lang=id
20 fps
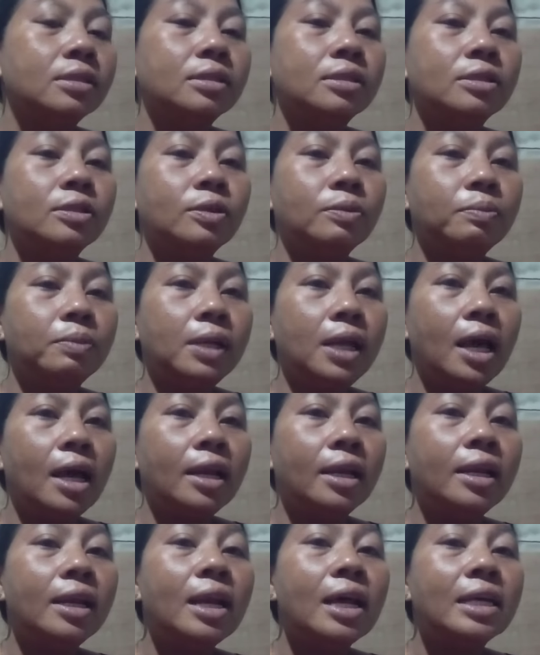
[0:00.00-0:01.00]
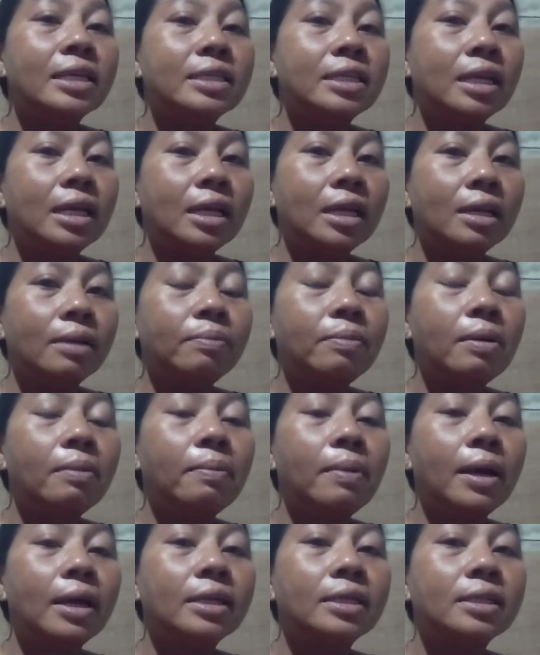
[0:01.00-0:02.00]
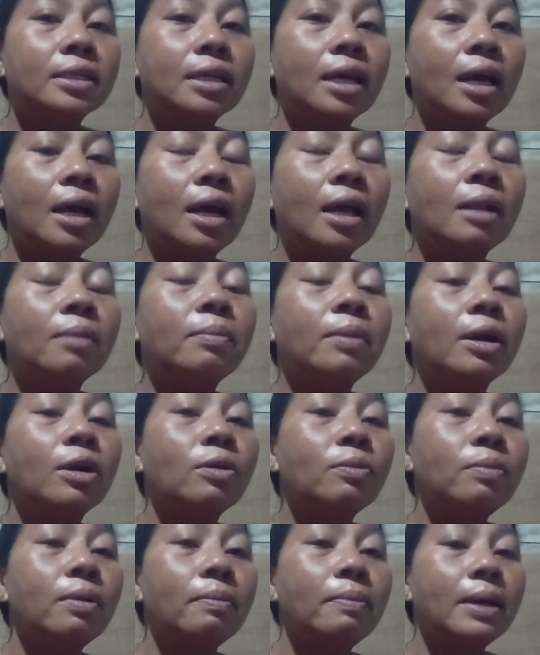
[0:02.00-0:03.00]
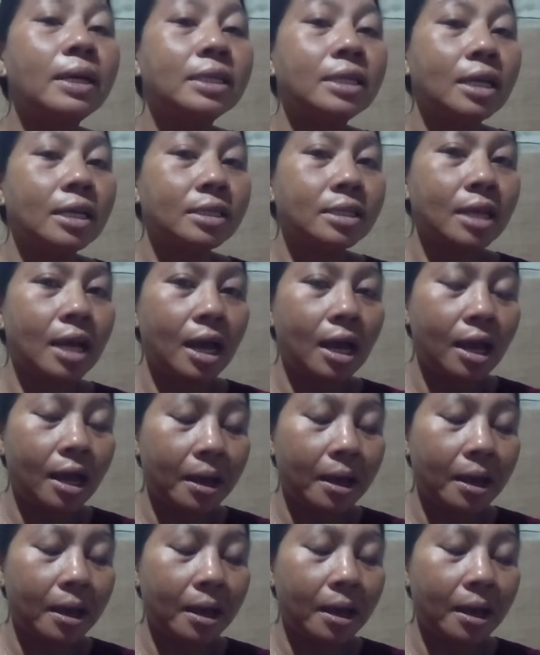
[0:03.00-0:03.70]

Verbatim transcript: Jubliane Nazari Bapak almarhum Bapak Sasa